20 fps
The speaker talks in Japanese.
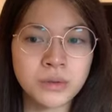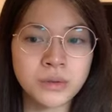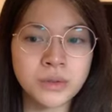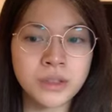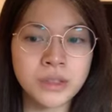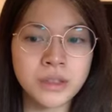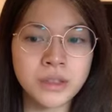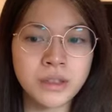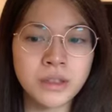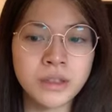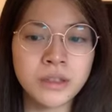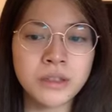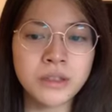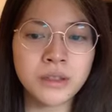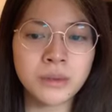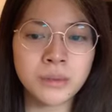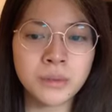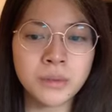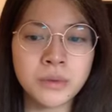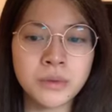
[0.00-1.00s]
止に入っ
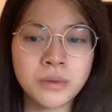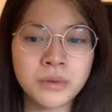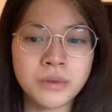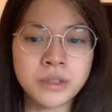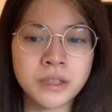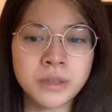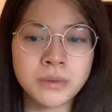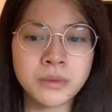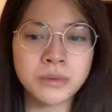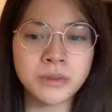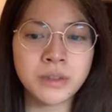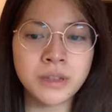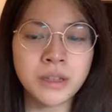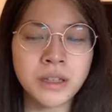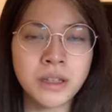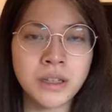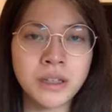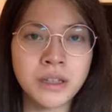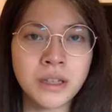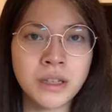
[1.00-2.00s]
ても自分の
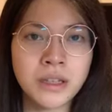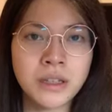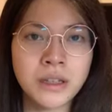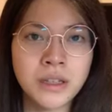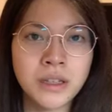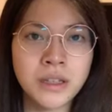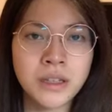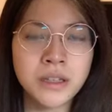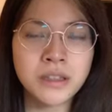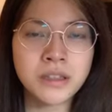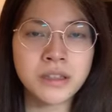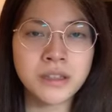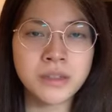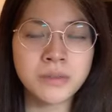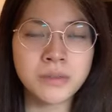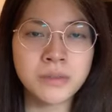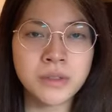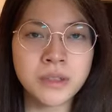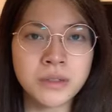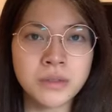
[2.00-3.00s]
中で
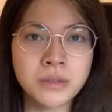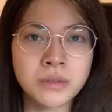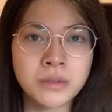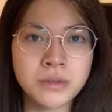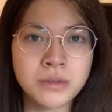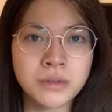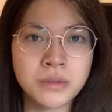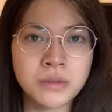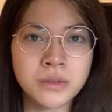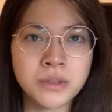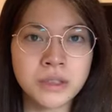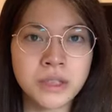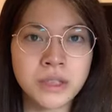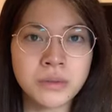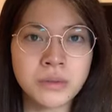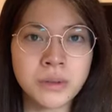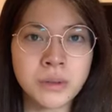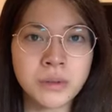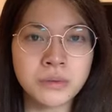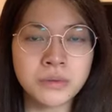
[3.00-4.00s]
チームエイトの存在
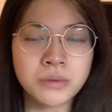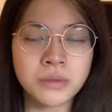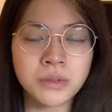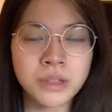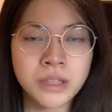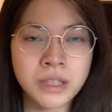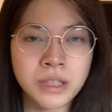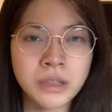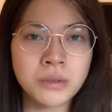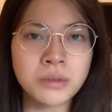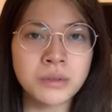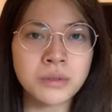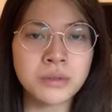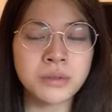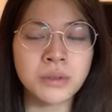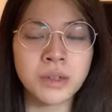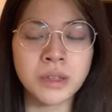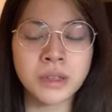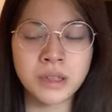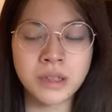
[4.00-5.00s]
は本当消えるこ
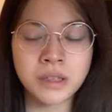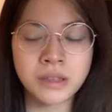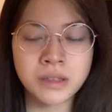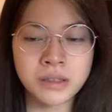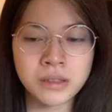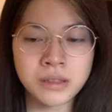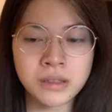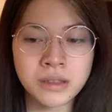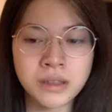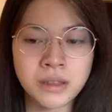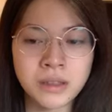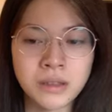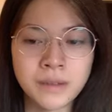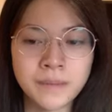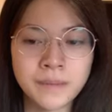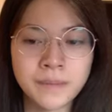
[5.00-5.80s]
とはないし